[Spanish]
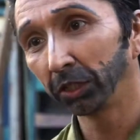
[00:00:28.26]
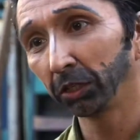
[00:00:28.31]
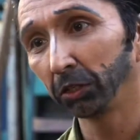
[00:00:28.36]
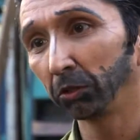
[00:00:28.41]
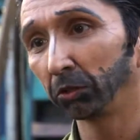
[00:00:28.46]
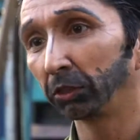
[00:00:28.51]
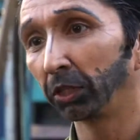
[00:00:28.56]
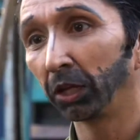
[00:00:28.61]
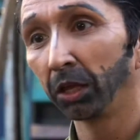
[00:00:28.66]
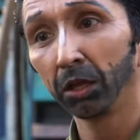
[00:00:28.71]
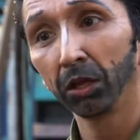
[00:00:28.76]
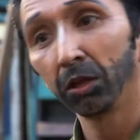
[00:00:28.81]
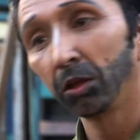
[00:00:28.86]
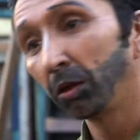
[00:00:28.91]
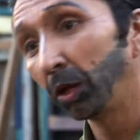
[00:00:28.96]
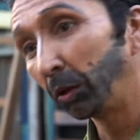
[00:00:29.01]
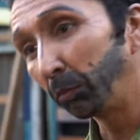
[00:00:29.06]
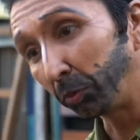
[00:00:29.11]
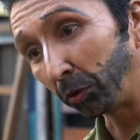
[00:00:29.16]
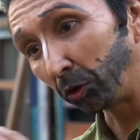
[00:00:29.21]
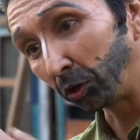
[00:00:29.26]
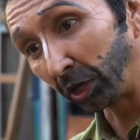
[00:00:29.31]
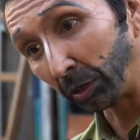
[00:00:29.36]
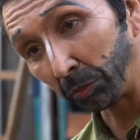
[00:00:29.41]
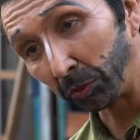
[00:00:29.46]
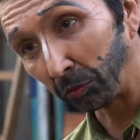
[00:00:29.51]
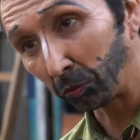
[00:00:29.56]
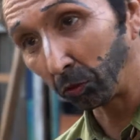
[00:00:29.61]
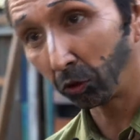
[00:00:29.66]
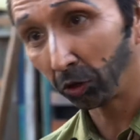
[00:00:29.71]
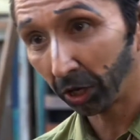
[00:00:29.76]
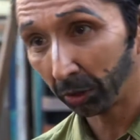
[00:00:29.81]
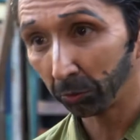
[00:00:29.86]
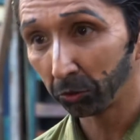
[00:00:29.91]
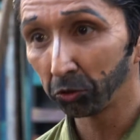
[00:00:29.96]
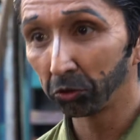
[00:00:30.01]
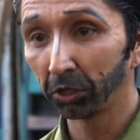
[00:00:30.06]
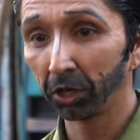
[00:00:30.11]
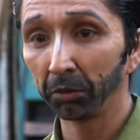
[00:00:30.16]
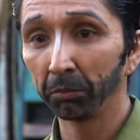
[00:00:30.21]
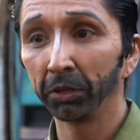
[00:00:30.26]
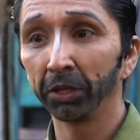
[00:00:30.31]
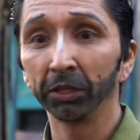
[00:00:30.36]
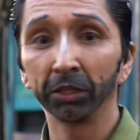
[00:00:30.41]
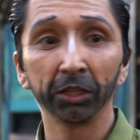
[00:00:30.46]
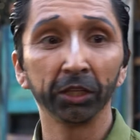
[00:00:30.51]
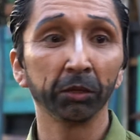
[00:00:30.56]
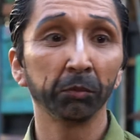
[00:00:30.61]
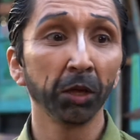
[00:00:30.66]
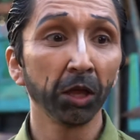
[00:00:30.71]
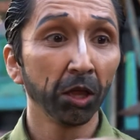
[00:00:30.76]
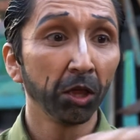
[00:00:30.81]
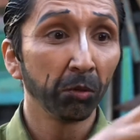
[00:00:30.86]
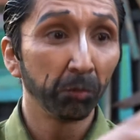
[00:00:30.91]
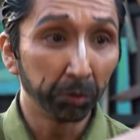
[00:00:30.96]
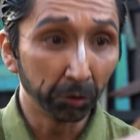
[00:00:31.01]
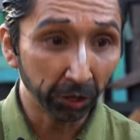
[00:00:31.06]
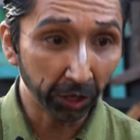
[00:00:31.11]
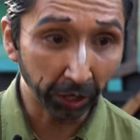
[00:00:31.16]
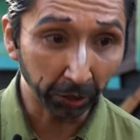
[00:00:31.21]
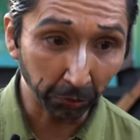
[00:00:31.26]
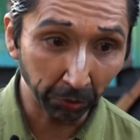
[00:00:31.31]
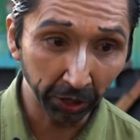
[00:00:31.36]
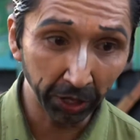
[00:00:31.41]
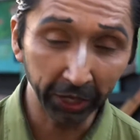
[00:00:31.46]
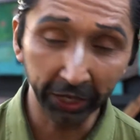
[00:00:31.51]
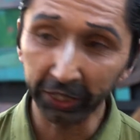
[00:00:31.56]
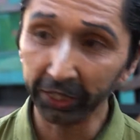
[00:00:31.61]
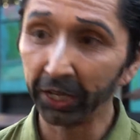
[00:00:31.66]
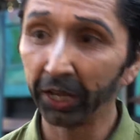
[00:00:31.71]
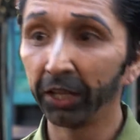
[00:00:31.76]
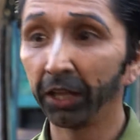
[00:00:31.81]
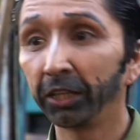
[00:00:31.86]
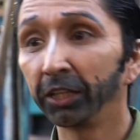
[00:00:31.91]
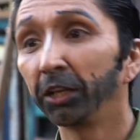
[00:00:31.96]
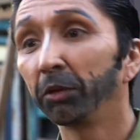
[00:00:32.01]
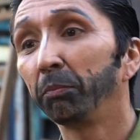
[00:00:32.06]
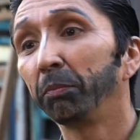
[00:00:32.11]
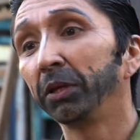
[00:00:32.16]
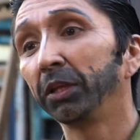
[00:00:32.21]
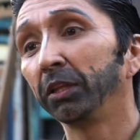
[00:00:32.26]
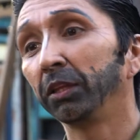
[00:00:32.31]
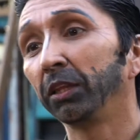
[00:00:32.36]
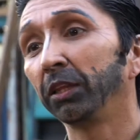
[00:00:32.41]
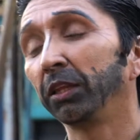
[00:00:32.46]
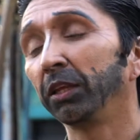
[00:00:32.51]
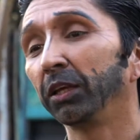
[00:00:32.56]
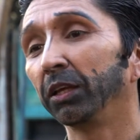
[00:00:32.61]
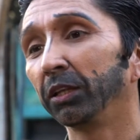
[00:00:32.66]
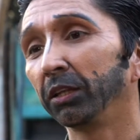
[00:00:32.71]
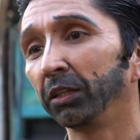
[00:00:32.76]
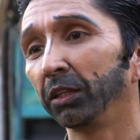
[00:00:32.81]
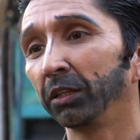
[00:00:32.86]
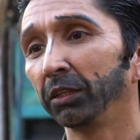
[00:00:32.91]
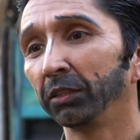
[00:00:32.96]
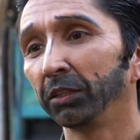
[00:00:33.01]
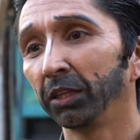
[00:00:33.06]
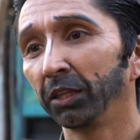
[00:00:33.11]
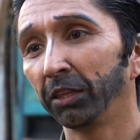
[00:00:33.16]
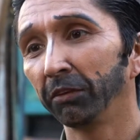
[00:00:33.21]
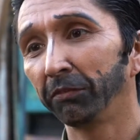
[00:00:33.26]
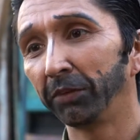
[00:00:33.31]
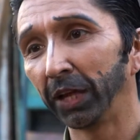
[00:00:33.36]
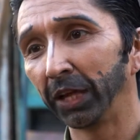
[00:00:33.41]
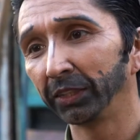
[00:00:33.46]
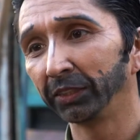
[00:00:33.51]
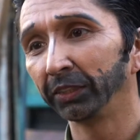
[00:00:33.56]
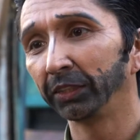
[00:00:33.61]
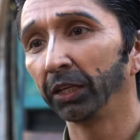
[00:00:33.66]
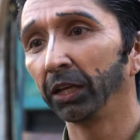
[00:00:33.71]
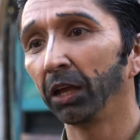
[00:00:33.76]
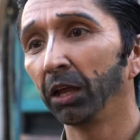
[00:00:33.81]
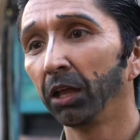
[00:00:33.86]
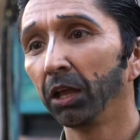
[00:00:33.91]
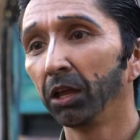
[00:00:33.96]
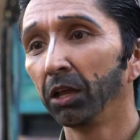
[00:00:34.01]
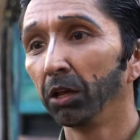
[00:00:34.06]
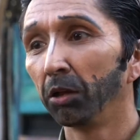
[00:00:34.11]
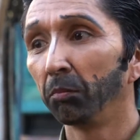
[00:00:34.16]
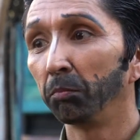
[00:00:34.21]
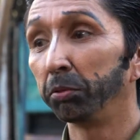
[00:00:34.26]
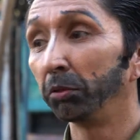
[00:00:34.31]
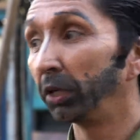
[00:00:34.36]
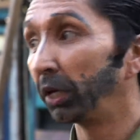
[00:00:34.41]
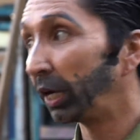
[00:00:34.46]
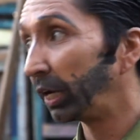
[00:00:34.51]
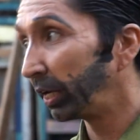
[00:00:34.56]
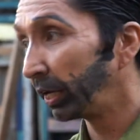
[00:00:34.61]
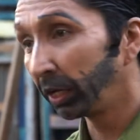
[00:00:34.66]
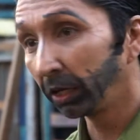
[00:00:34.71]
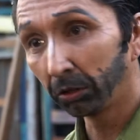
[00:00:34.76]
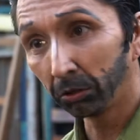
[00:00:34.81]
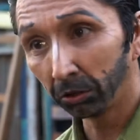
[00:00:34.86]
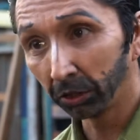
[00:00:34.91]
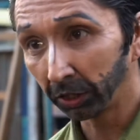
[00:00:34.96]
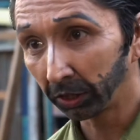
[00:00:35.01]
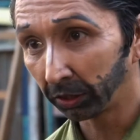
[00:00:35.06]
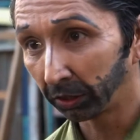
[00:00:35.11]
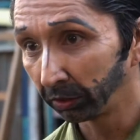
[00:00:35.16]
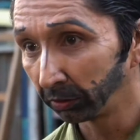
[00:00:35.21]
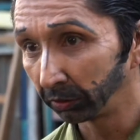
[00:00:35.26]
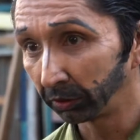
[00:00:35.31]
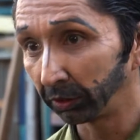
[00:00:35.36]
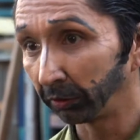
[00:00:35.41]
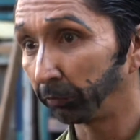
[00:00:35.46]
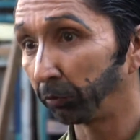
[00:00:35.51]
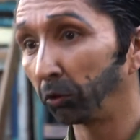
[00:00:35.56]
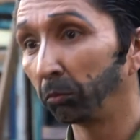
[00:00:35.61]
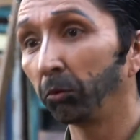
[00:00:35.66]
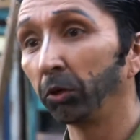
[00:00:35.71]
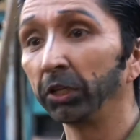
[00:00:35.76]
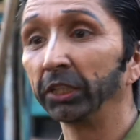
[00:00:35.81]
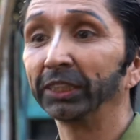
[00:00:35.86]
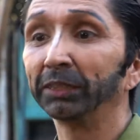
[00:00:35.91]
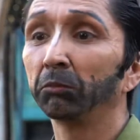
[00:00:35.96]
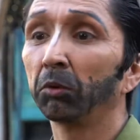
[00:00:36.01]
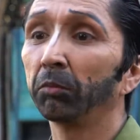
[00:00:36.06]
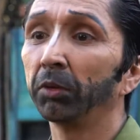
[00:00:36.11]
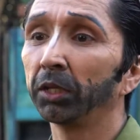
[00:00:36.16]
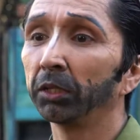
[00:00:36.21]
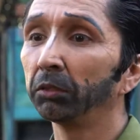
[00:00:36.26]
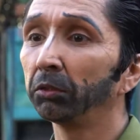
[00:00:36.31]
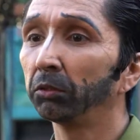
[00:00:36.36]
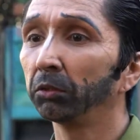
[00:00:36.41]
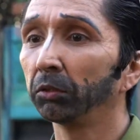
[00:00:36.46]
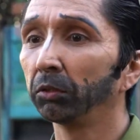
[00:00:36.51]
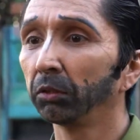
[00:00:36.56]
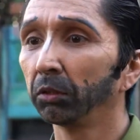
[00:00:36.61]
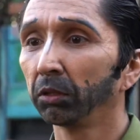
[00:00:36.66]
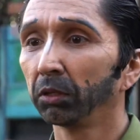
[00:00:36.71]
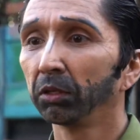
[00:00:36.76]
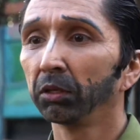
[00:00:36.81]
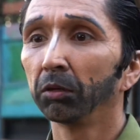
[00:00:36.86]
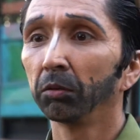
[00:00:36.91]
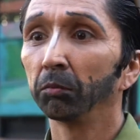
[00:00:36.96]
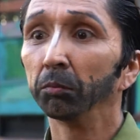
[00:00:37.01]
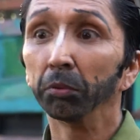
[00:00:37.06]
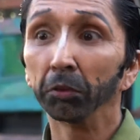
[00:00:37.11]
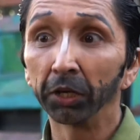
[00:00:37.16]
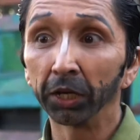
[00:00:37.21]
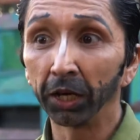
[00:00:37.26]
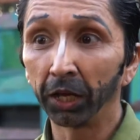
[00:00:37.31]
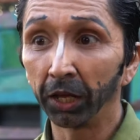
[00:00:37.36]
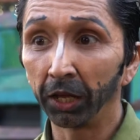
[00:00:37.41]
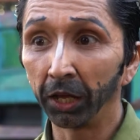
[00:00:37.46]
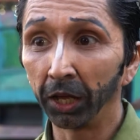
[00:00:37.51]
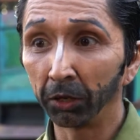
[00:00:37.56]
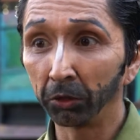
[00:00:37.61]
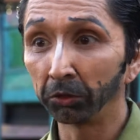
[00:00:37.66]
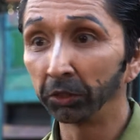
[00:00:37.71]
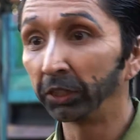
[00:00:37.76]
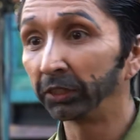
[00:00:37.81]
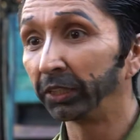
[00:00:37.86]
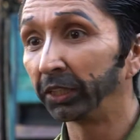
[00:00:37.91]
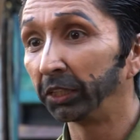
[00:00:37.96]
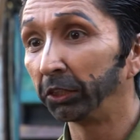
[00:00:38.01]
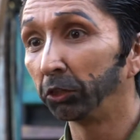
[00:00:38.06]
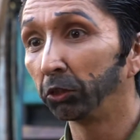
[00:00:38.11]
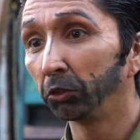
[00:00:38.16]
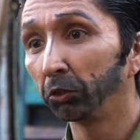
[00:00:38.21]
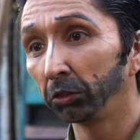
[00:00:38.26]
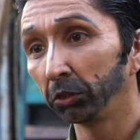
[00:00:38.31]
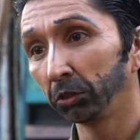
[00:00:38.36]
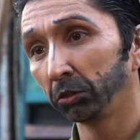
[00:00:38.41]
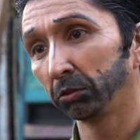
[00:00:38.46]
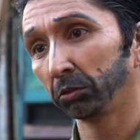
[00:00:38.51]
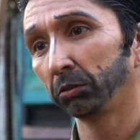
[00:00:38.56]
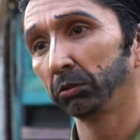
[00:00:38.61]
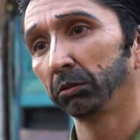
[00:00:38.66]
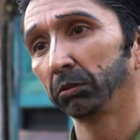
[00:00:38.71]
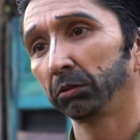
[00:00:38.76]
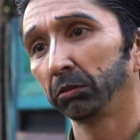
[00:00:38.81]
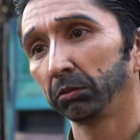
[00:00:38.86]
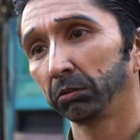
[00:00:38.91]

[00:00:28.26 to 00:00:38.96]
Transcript: estas cosas, por lo que provoca emocionalmente, por la escuela que trae Andrés Pérez desde, desde Francia, por el elenco que se formó en ese momento, por el eh, acontecer histórico.